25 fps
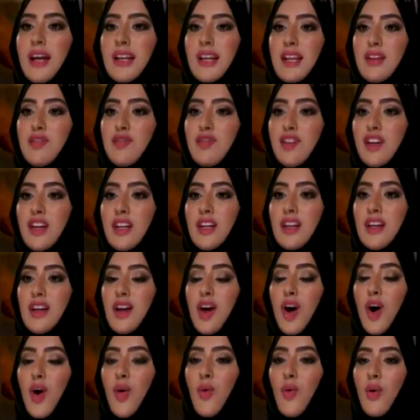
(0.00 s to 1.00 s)
على
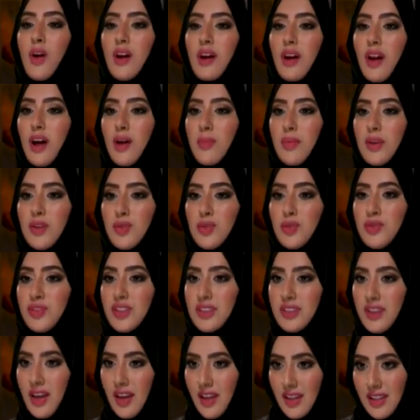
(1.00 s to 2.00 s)
الفعل والرغبة
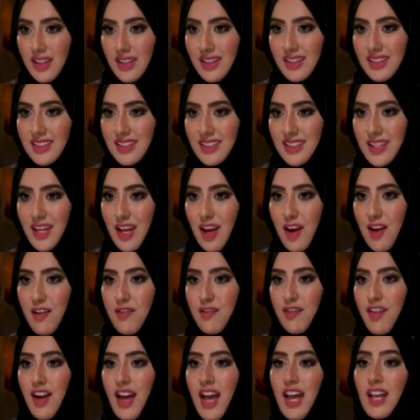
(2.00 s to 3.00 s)
في التحقيق
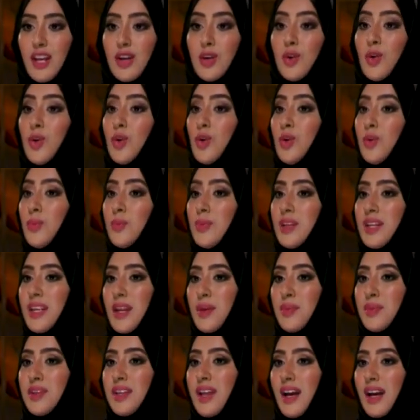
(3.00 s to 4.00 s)
فهل كل
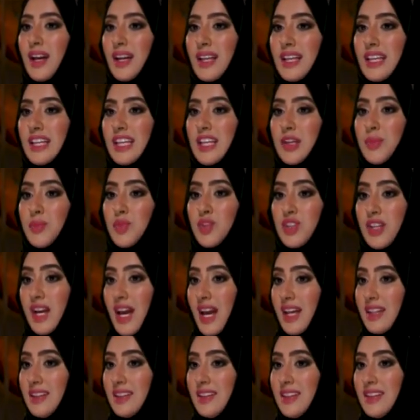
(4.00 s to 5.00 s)
منا بداخله
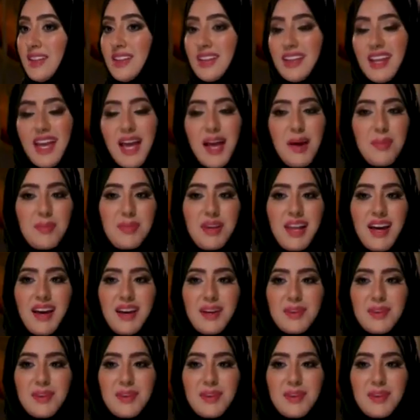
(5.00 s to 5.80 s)
متحد أم